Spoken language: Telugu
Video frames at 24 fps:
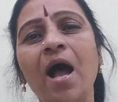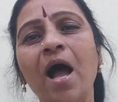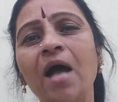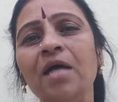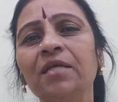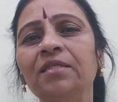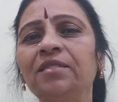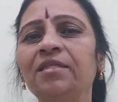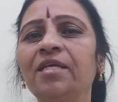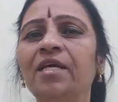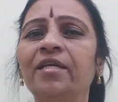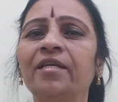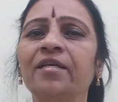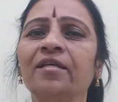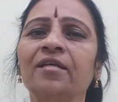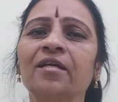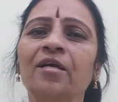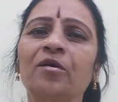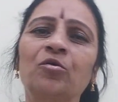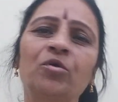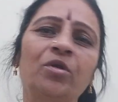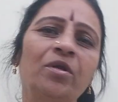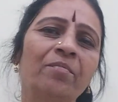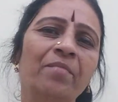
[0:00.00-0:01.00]

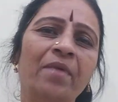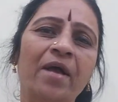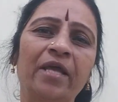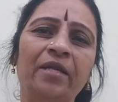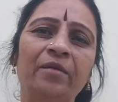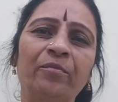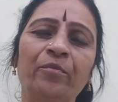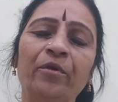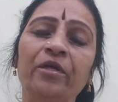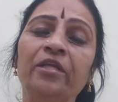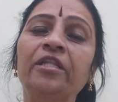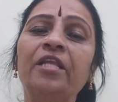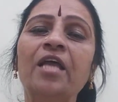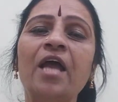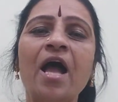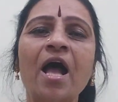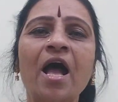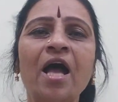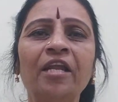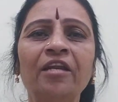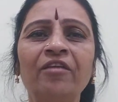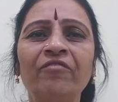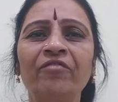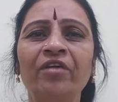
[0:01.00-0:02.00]
ఆచారంగా కూడా మారిపోయింది
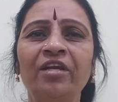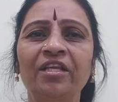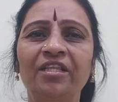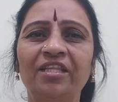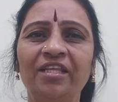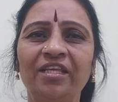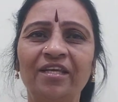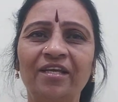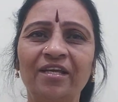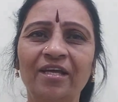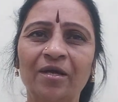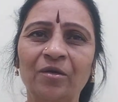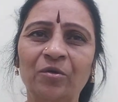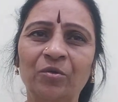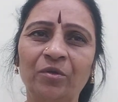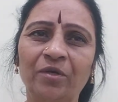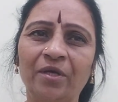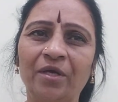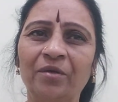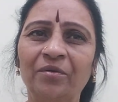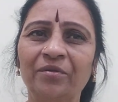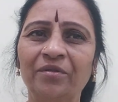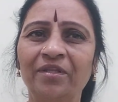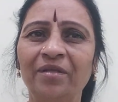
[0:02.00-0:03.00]
ఆనవాయితీగా
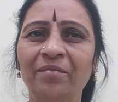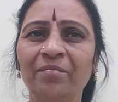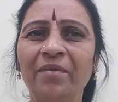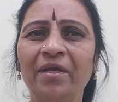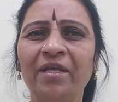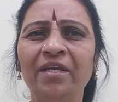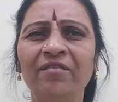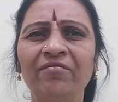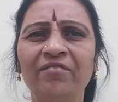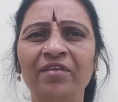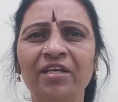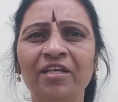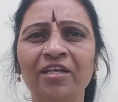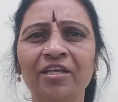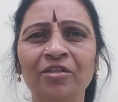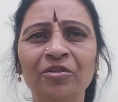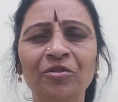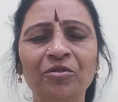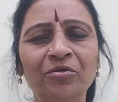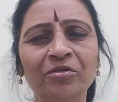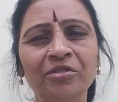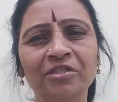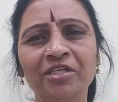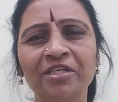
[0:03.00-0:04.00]
కూడా ఉంది మరి ఇవన్నీ
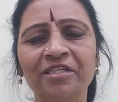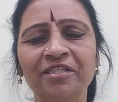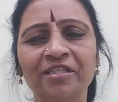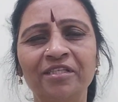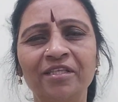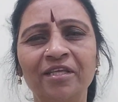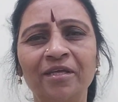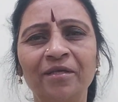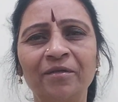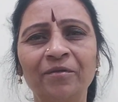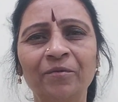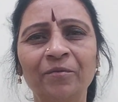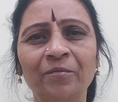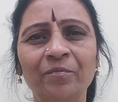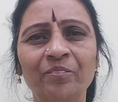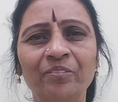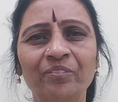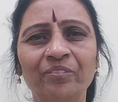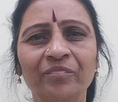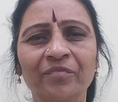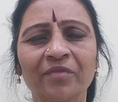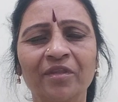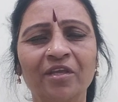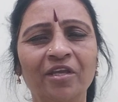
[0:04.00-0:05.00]
ఎందుకు చేస్తారు
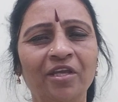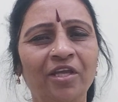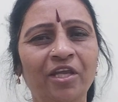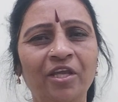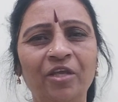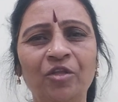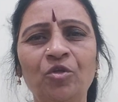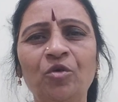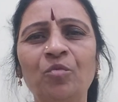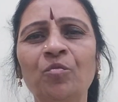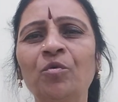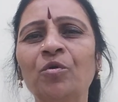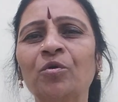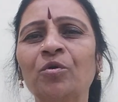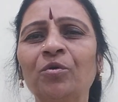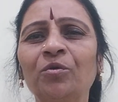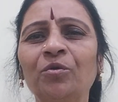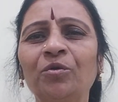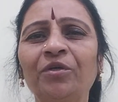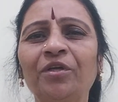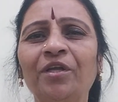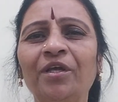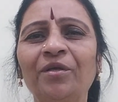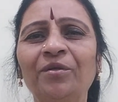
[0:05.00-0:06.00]
ఏదో
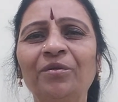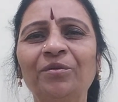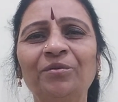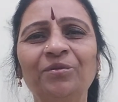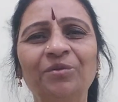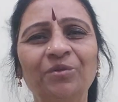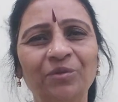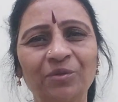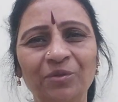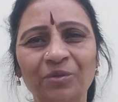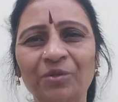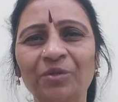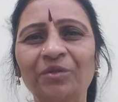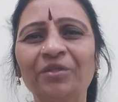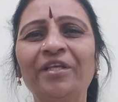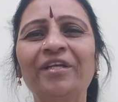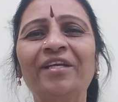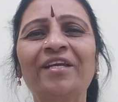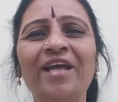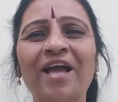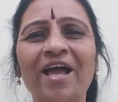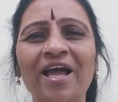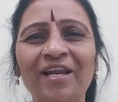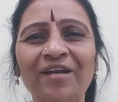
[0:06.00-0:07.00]
మొక్కుకుంటారు
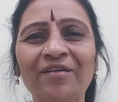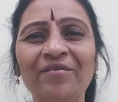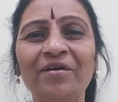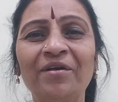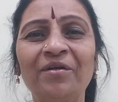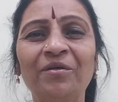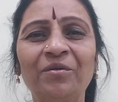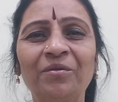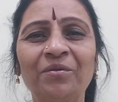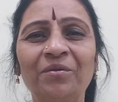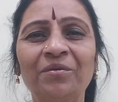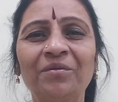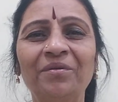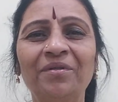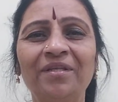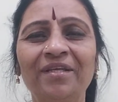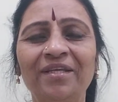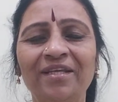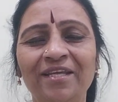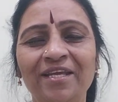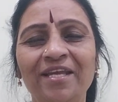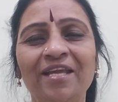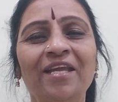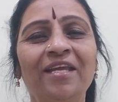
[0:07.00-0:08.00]
కొందరికి అలవాటు
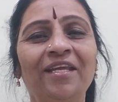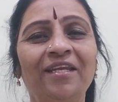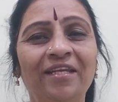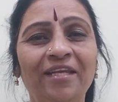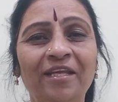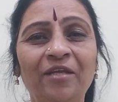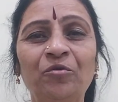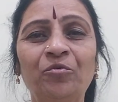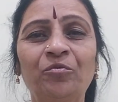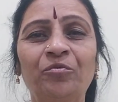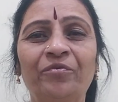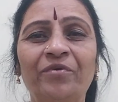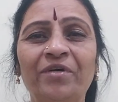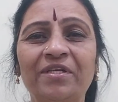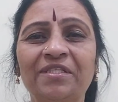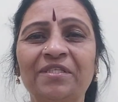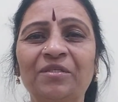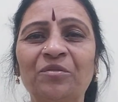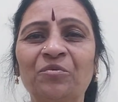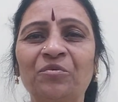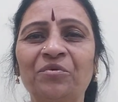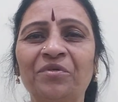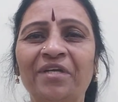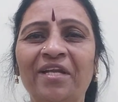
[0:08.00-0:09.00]
ఉంటుంది నేను
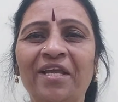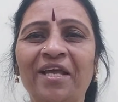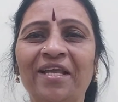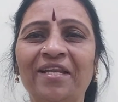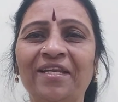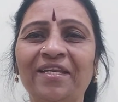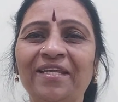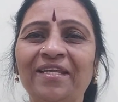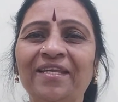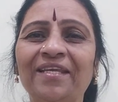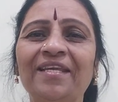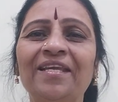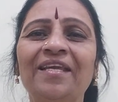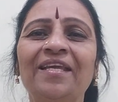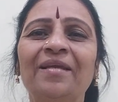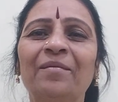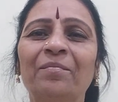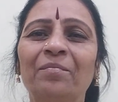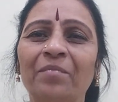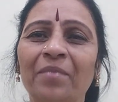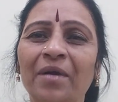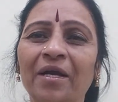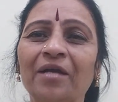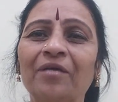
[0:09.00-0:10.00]
ఉపవాసం ఉండాలి
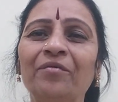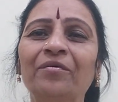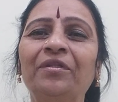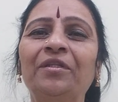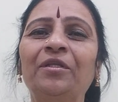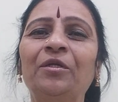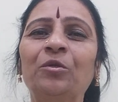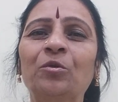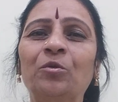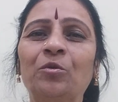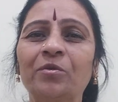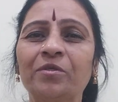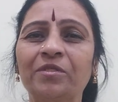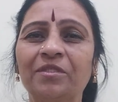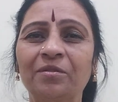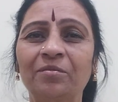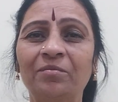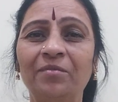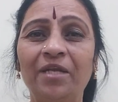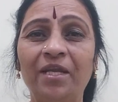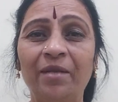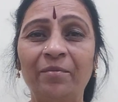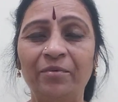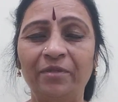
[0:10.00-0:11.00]
భగవంతుడి
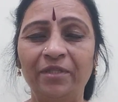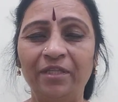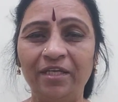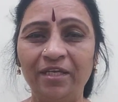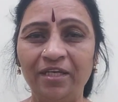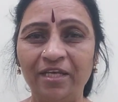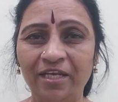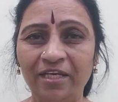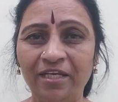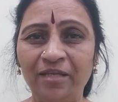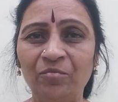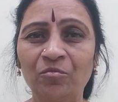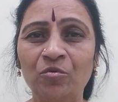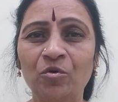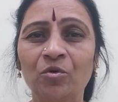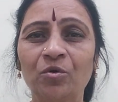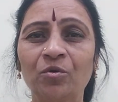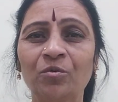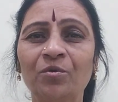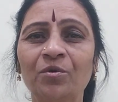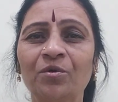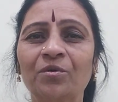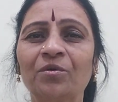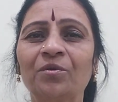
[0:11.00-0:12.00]
కోసం లేకపోతే నేను ఈ
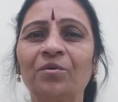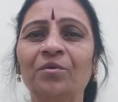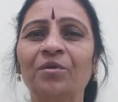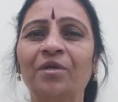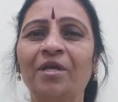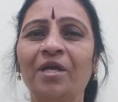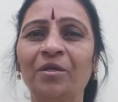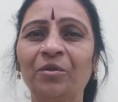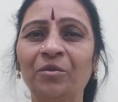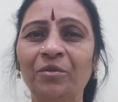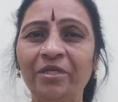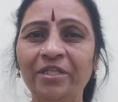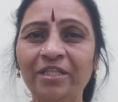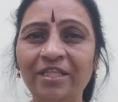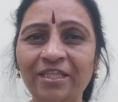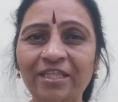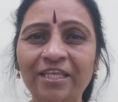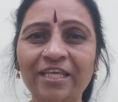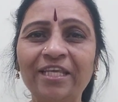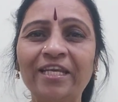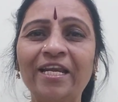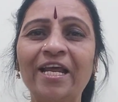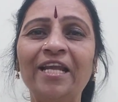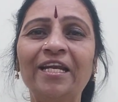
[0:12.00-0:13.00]
మొక్కు మొక్కుకున్నాను ఇది
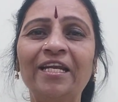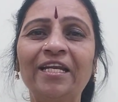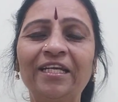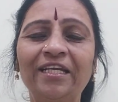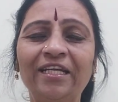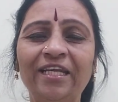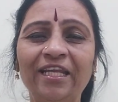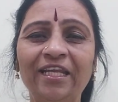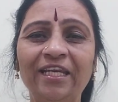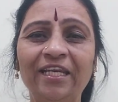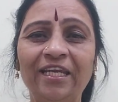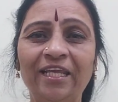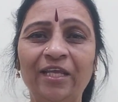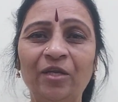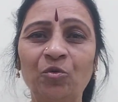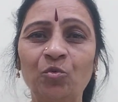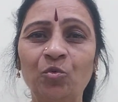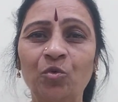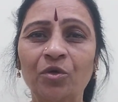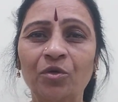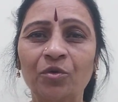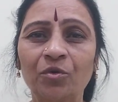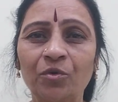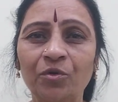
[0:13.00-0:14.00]
తీరాలంటే నేను
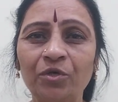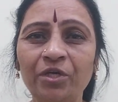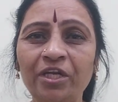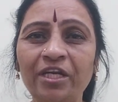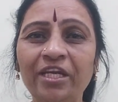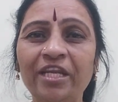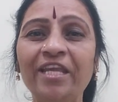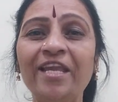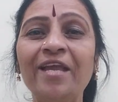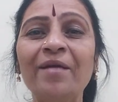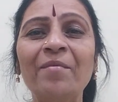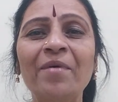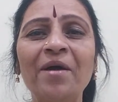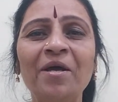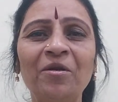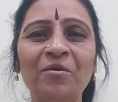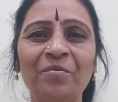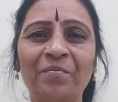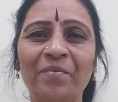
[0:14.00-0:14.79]
కొన్ని నియమాలు